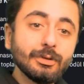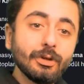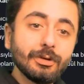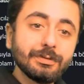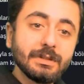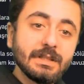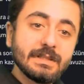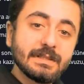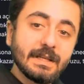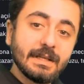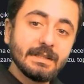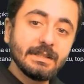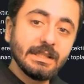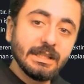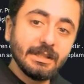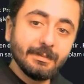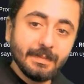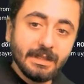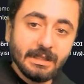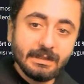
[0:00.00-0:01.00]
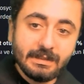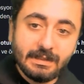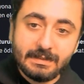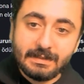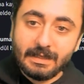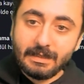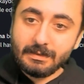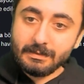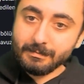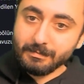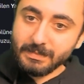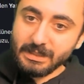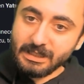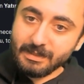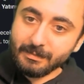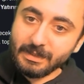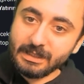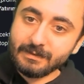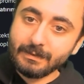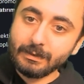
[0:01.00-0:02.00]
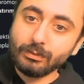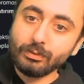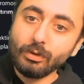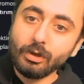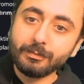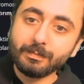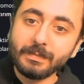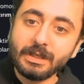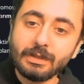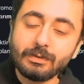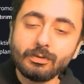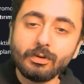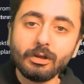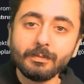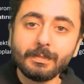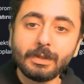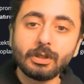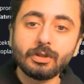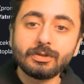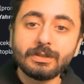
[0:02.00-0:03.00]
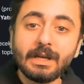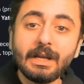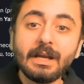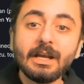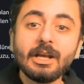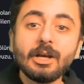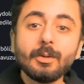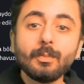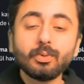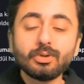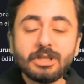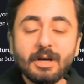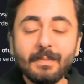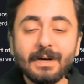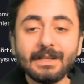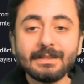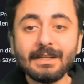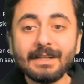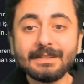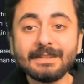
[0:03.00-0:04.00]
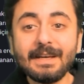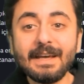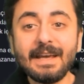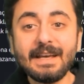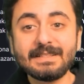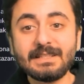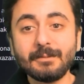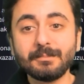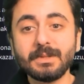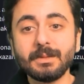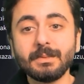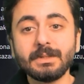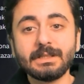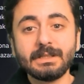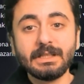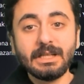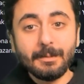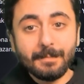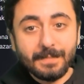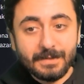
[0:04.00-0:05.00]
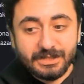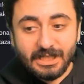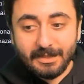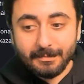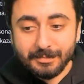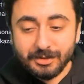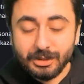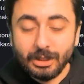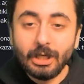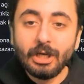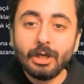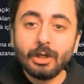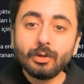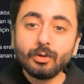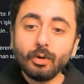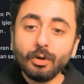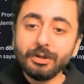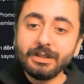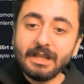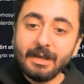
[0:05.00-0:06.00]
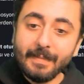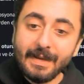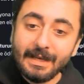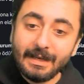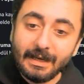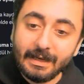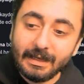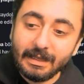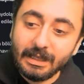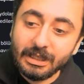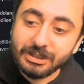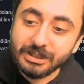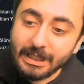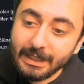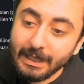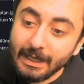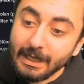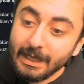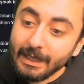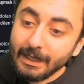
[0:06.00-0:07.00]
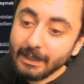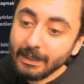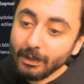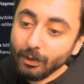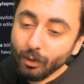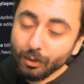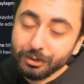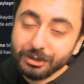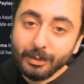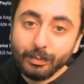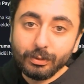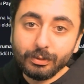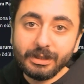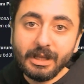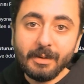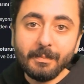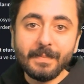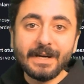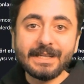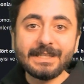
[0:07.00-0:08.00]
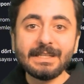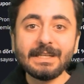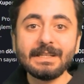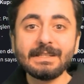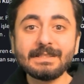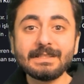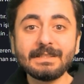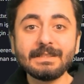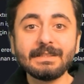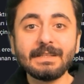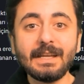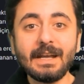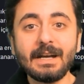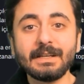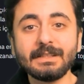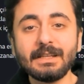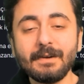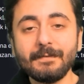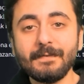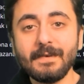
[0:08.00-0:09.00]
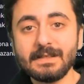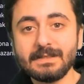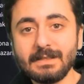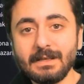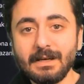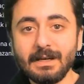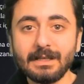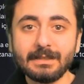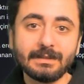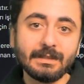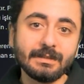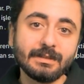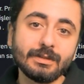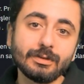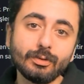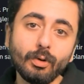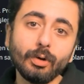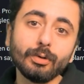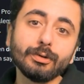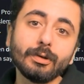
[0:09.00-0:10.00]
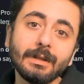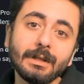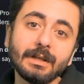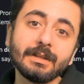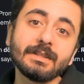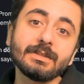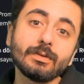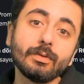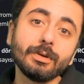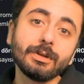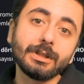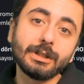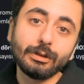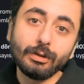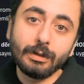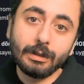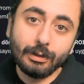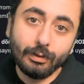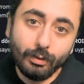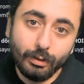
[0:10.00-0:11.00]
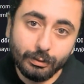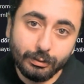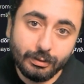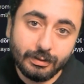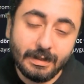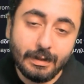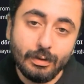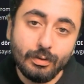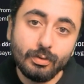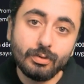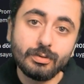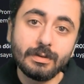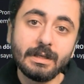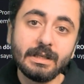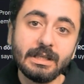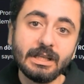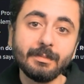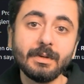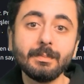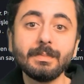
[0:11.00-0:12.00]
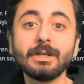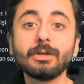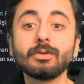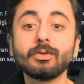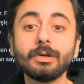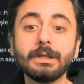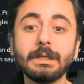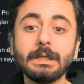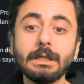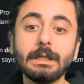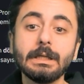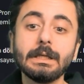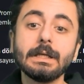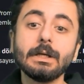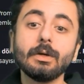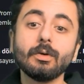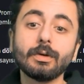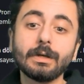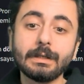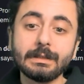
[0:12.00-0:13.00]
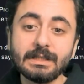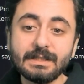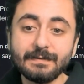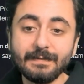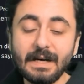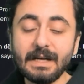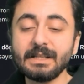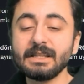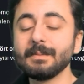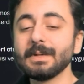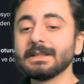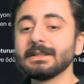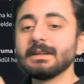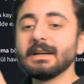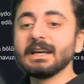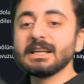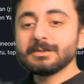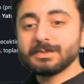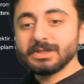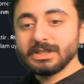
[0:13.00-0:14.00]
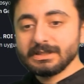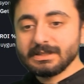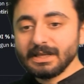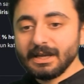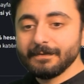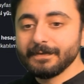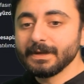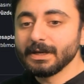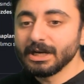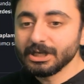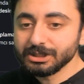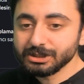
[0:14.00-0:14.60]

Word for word: Nisan, 27 Nisan, 1 Mayıs ve 4 Mayıs olmak üzere bu zamanlarda hesaplamaları yapılacakmış. ROI demek arkadaşlar e, orada bulunan bakiyenizi ne kadar fazla arttırdınız. 10 dolarınız 12 dolar olduysa %21 ROI oranınız var demektir. Az bir şey sayfayı aşağı